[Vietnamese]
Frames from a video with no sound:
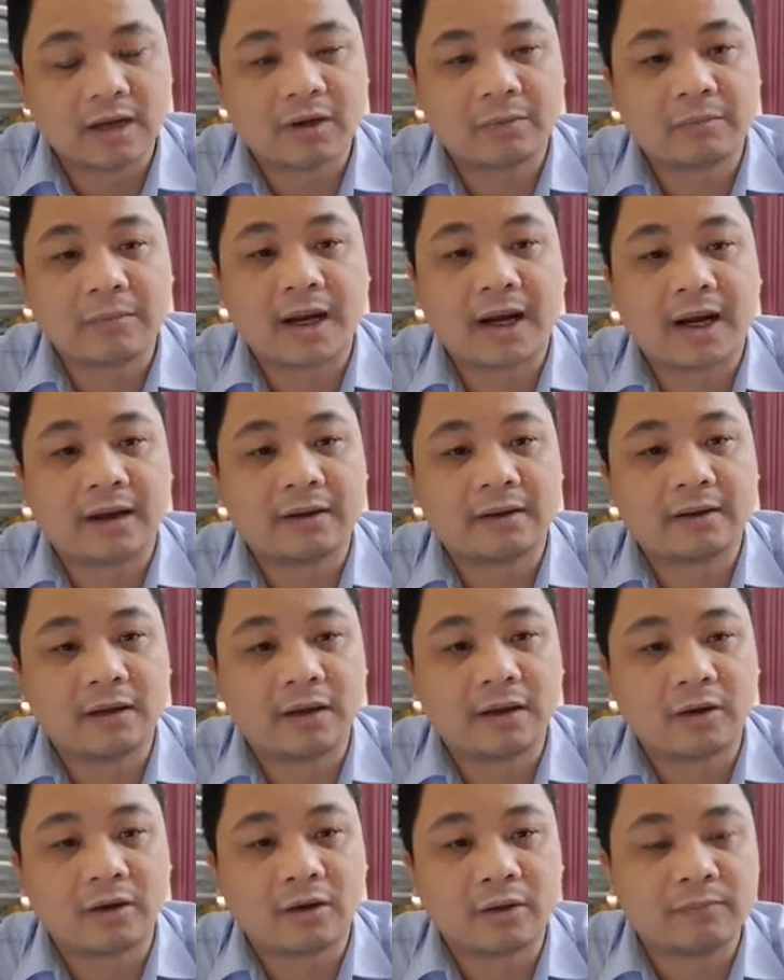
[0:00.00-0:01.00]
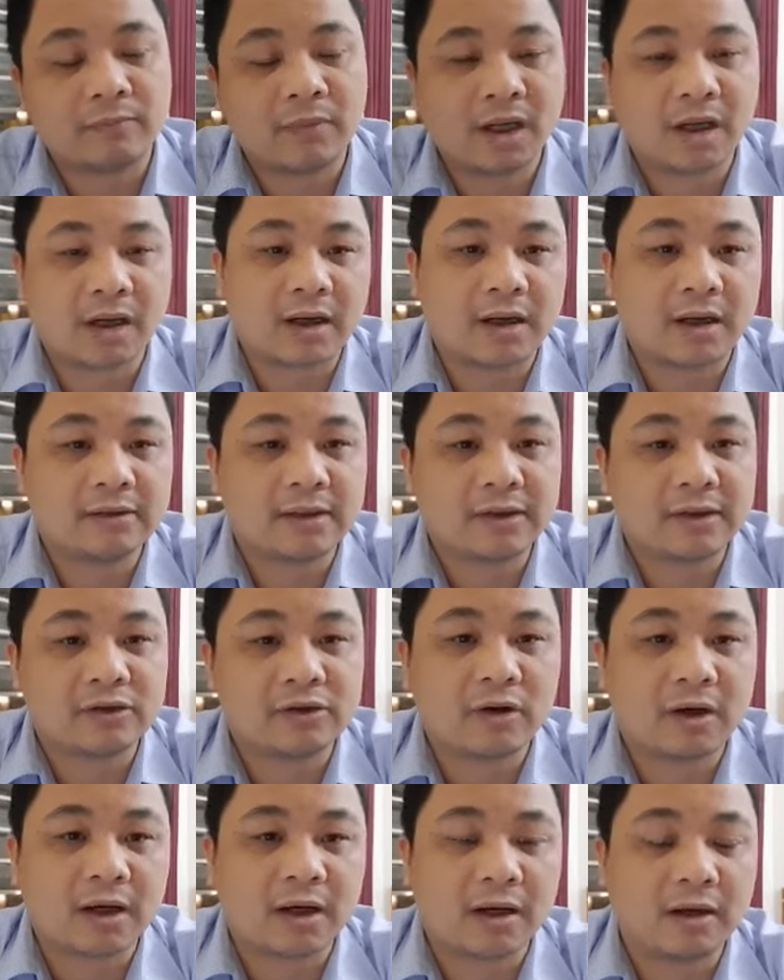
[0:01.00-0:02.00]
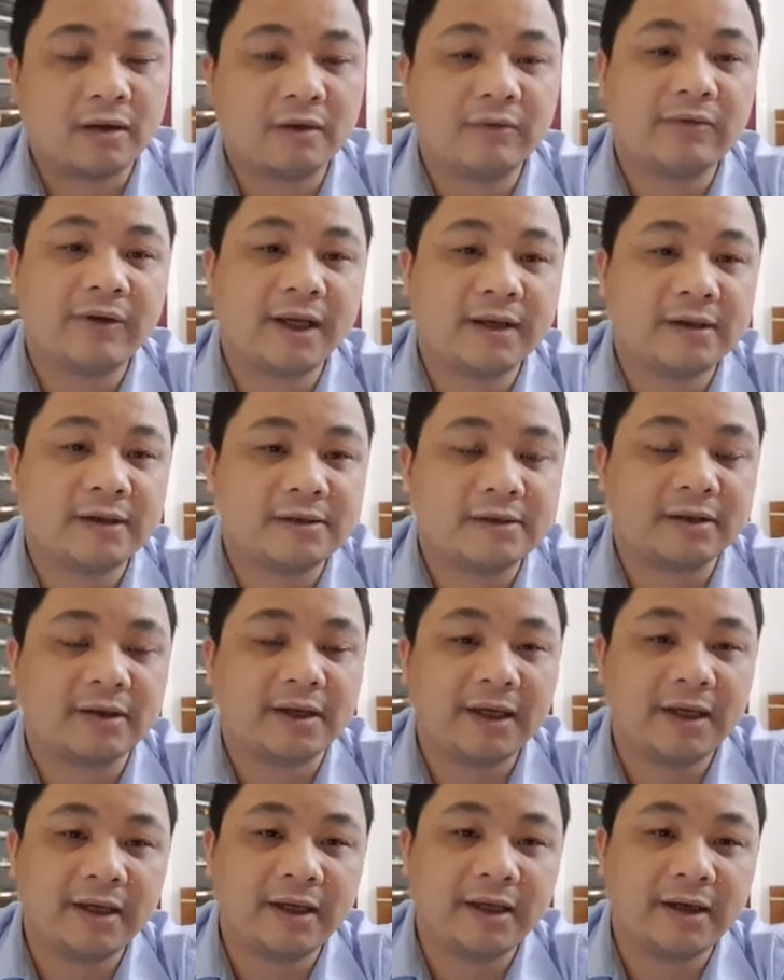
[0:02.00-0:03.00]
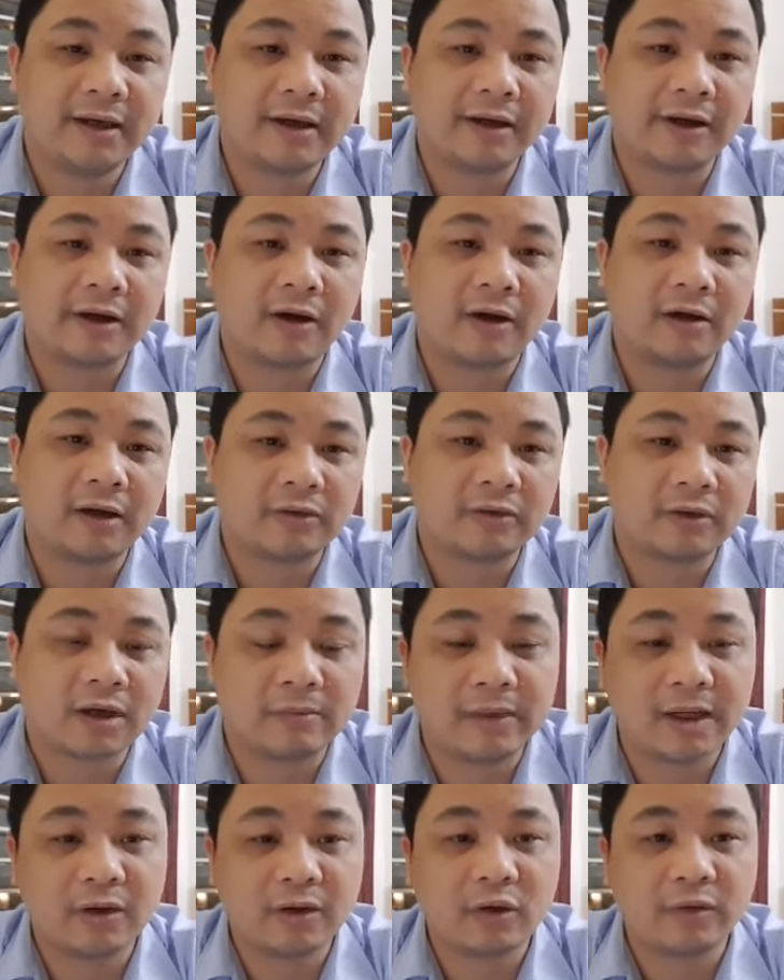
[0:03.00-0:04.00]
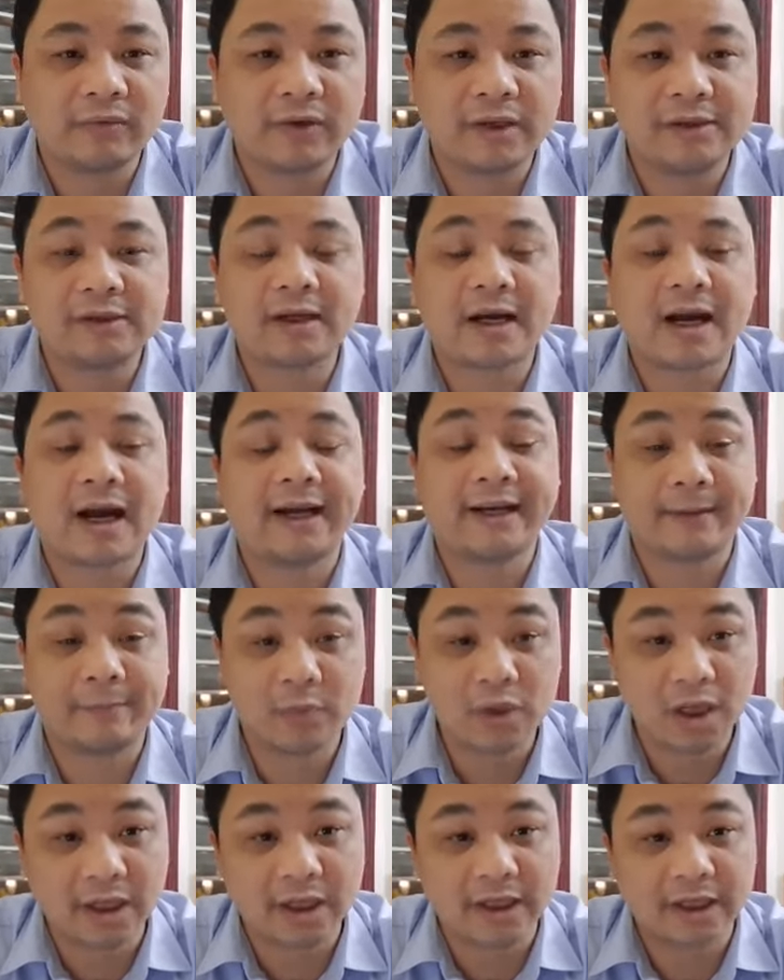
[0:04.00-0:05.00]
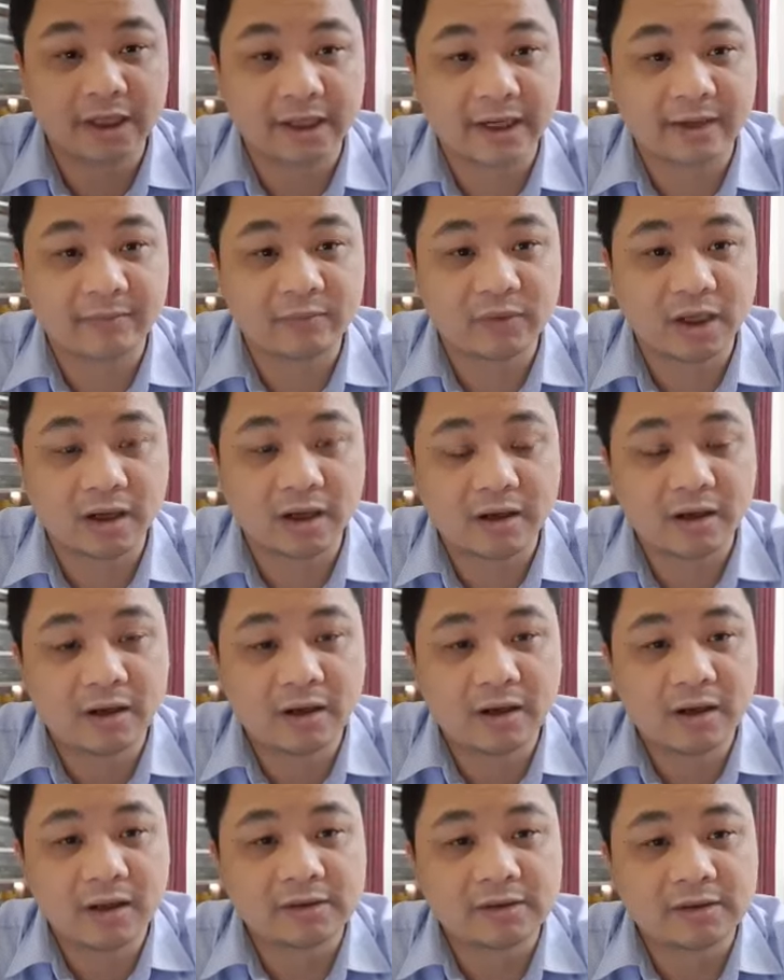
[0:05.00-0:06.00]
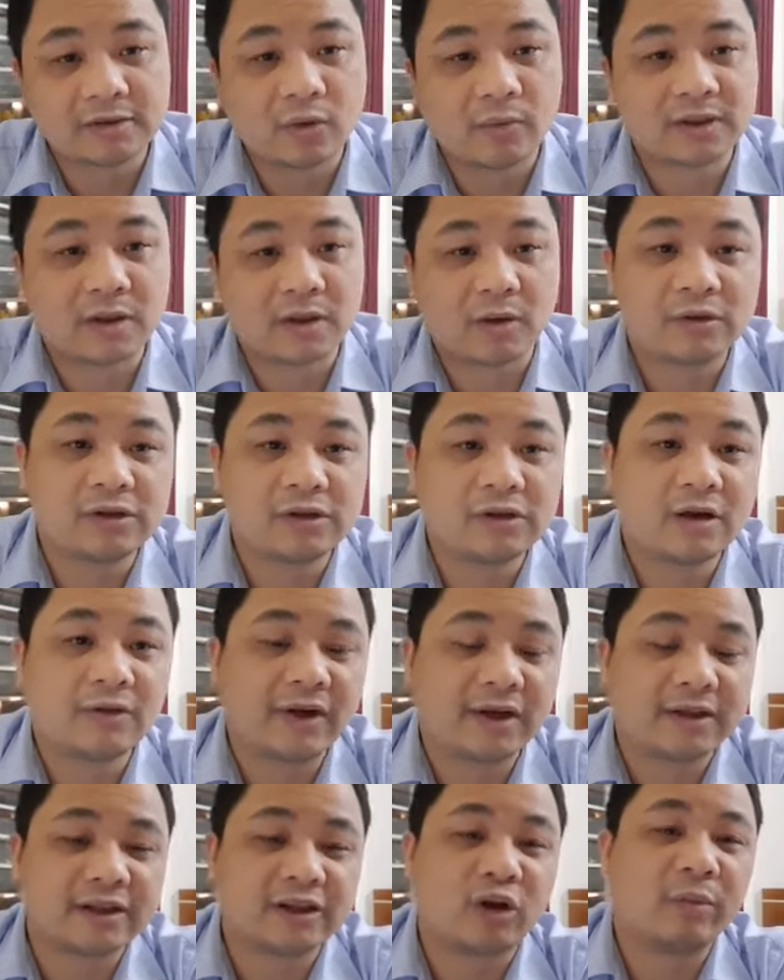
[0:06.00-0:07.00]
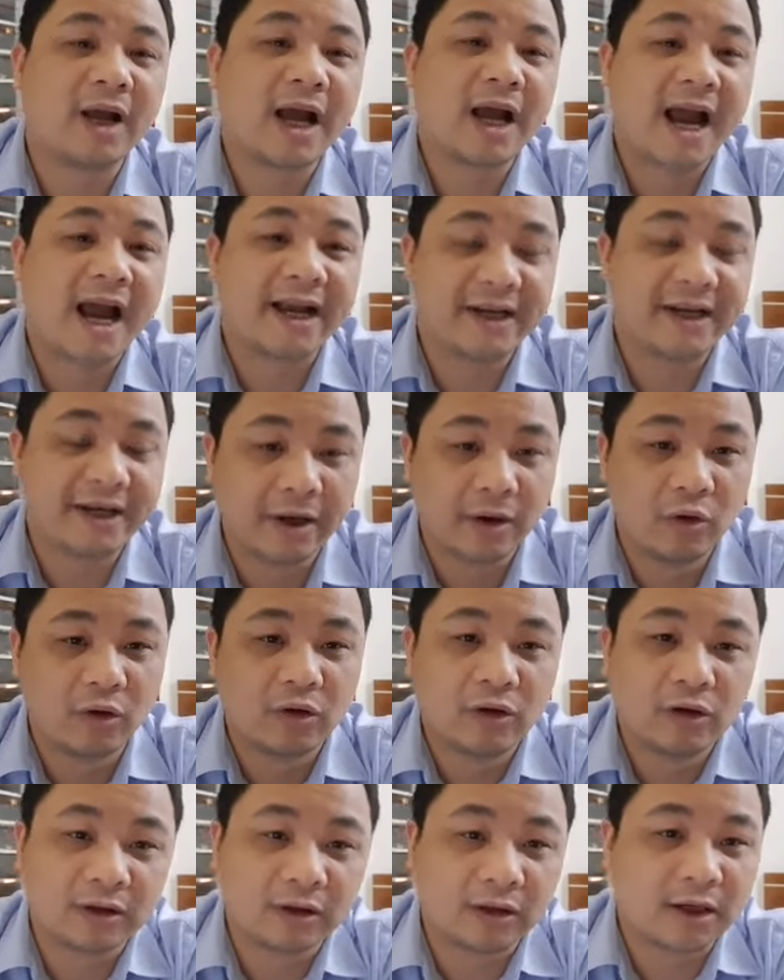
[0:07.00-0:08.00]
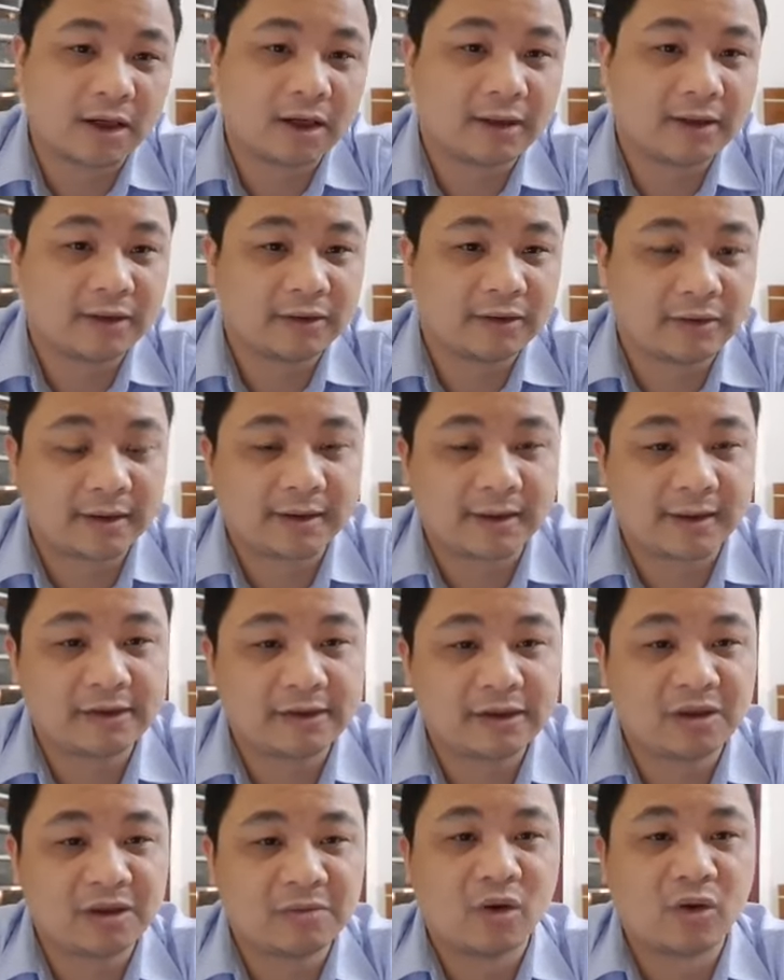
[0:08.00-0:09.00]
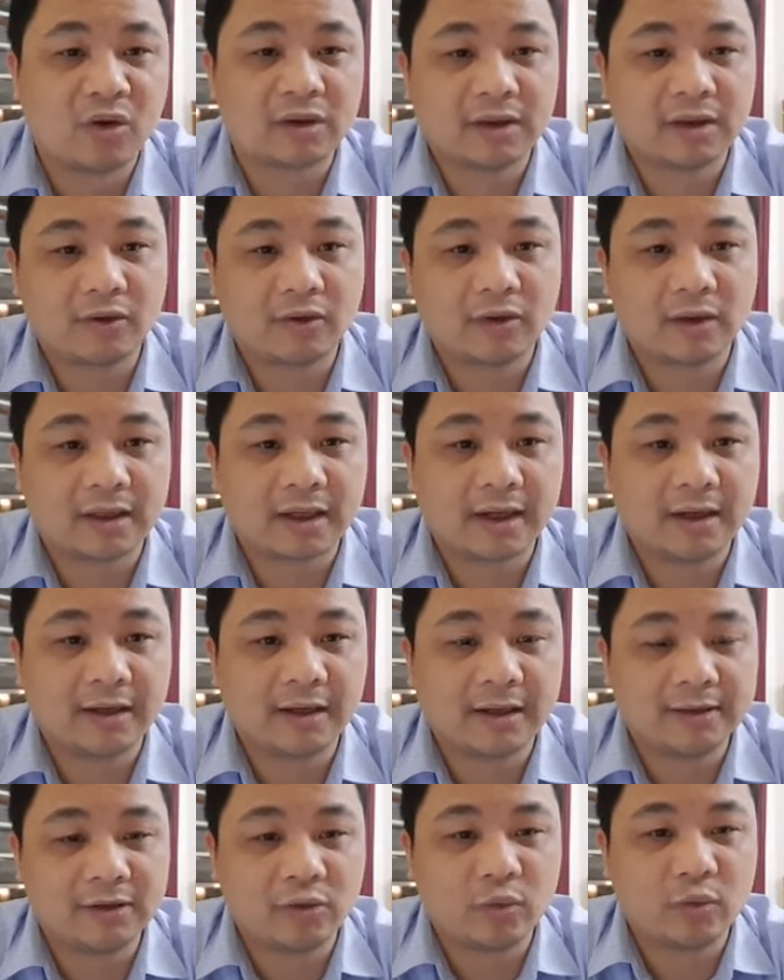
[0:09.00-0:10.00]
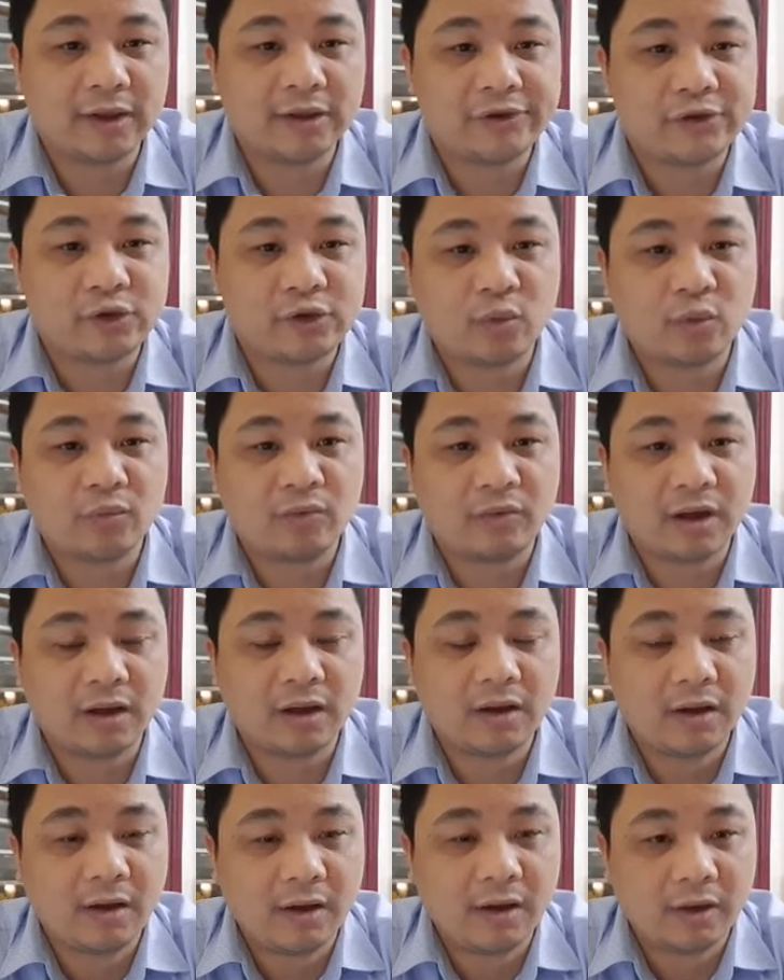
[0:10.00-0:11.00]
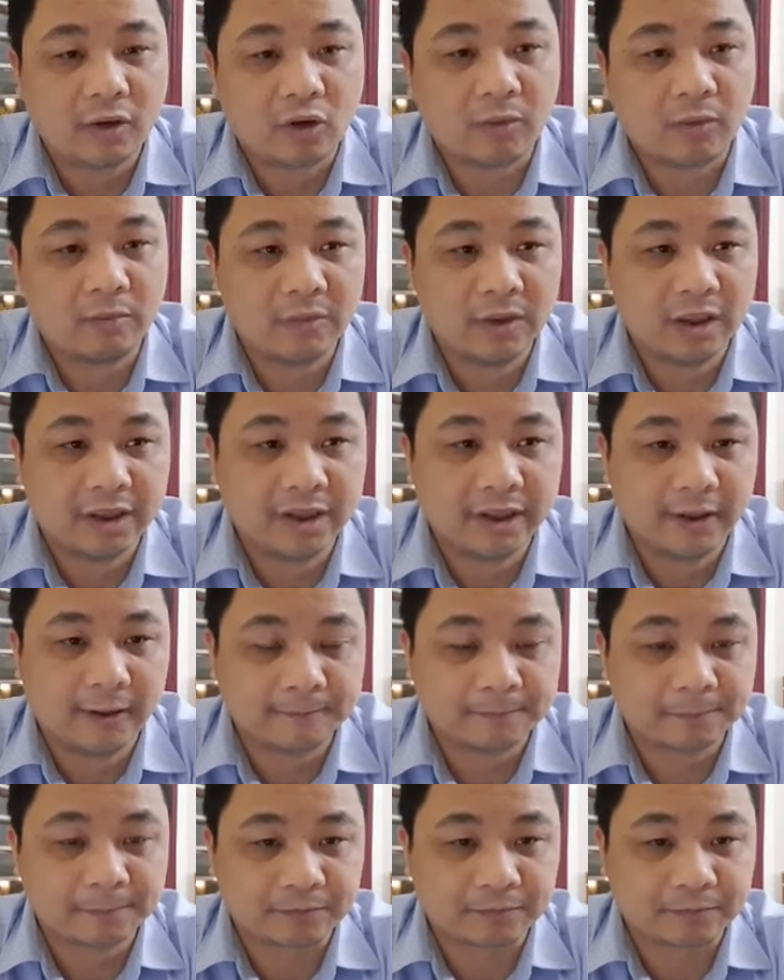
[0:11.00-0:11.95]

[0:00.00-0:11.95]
văn bản ờ, mà dành cho các ứng viên dự thi đó là chúng ta biết luật viên chức 210 các em nhé gồm 6 chương và 62 điều Đấy, chúng ta thấy chương 1 thì có tên là những quy định chung với có 10 điều